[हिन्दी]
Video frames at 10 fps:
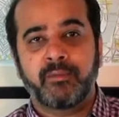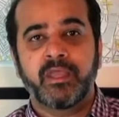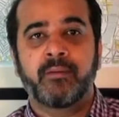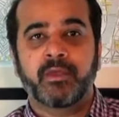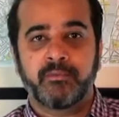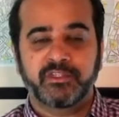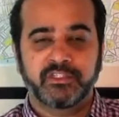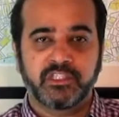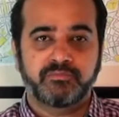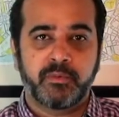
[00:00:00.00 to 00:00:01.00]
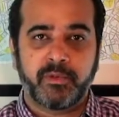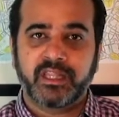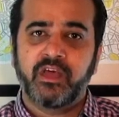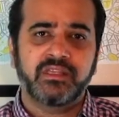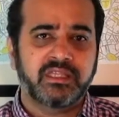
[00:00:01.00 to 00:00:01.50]
भी आपके बिजनेसिस पे पड़ता
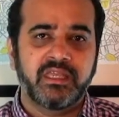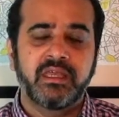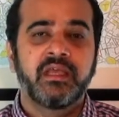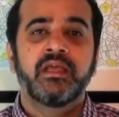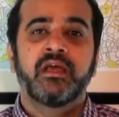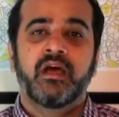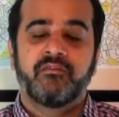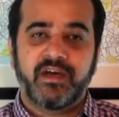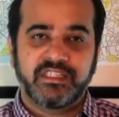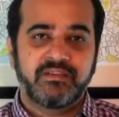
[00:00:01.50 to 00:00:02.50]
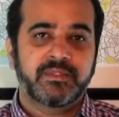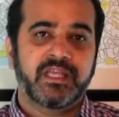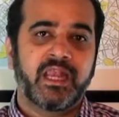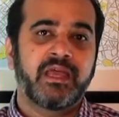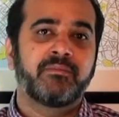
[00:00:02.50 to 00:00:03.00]
है और इसकी वाज
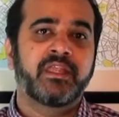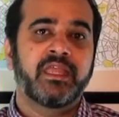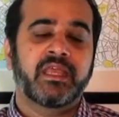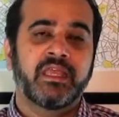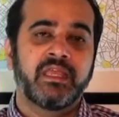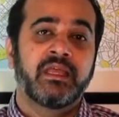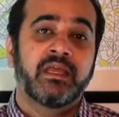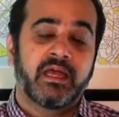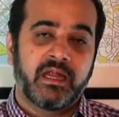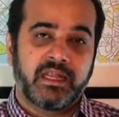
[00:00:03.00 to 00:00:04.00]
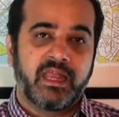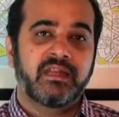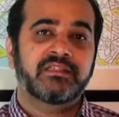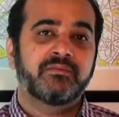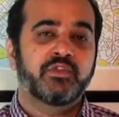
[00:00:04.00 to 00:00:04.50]
मिसालें हमने देखी
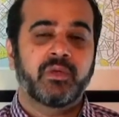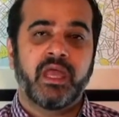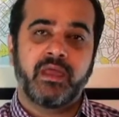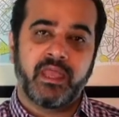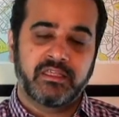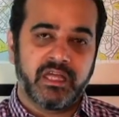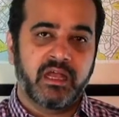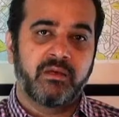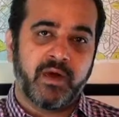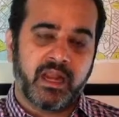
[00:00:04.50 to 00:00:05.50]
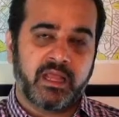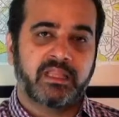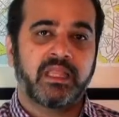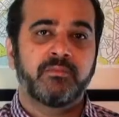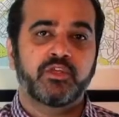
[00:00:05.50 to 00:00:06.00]
टेररिज्म जो है एक जंग हमारे
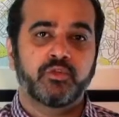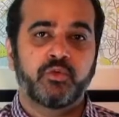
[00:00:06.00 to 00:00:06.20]
खत्े में शुरू